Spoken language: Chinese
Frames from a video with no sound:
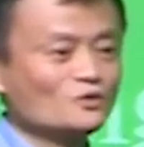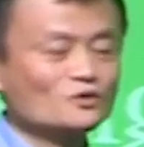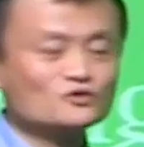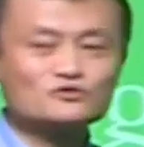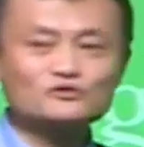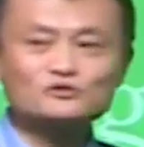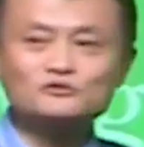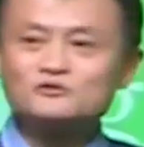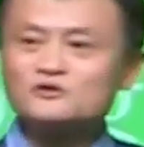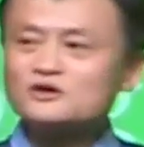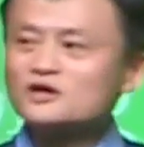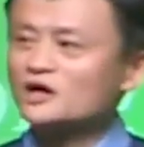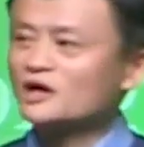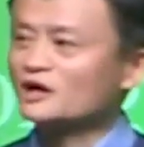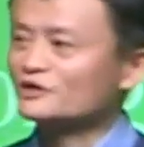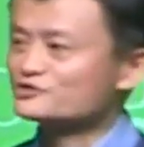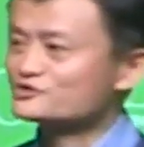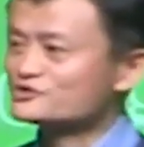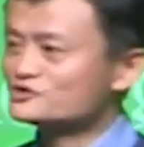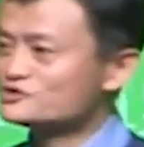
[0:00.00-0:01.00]
我说如果
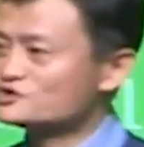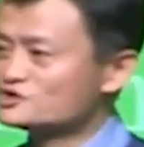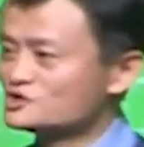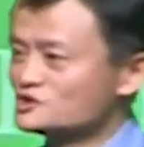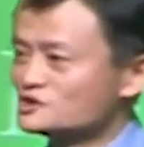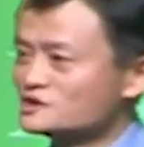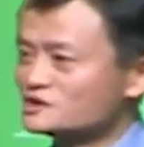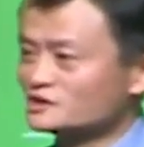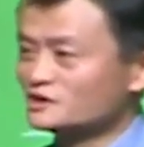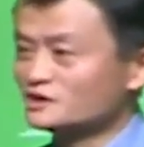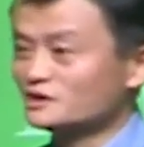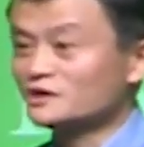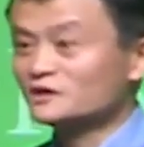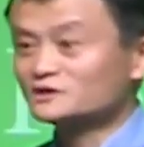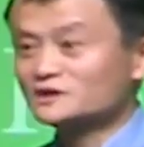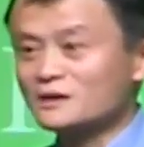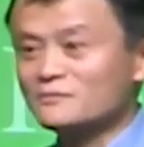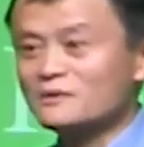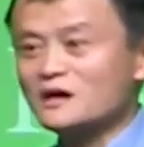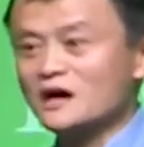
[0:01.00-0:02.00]
考试及格，
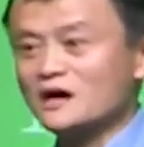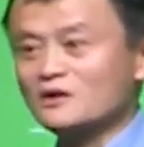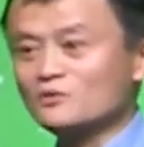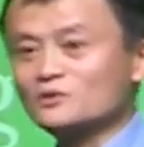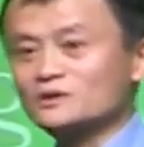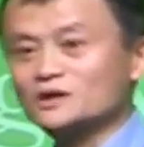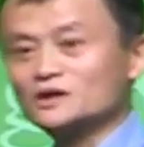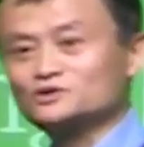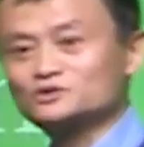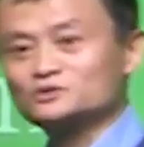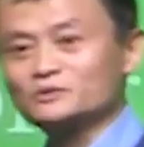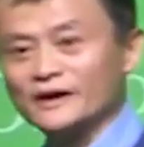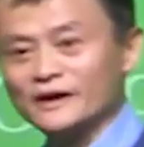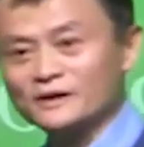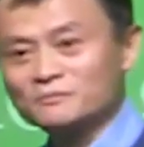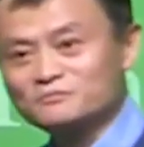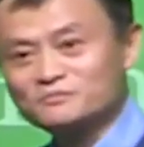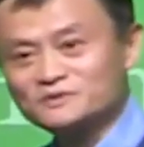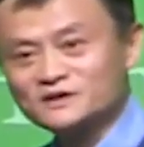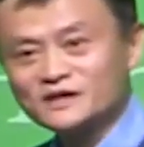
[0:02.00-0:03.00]
他们还会来读
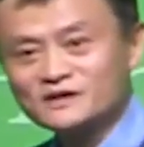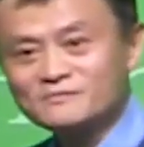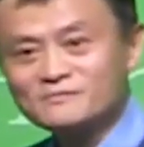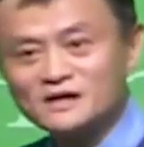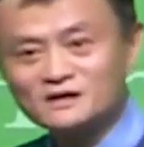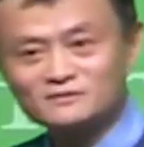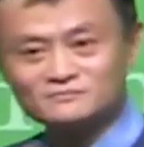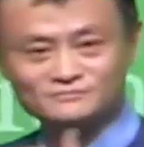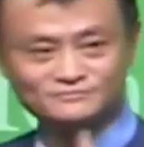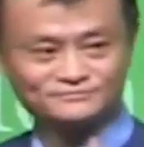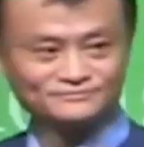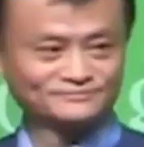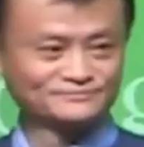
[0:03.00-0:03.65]
MBA 吗？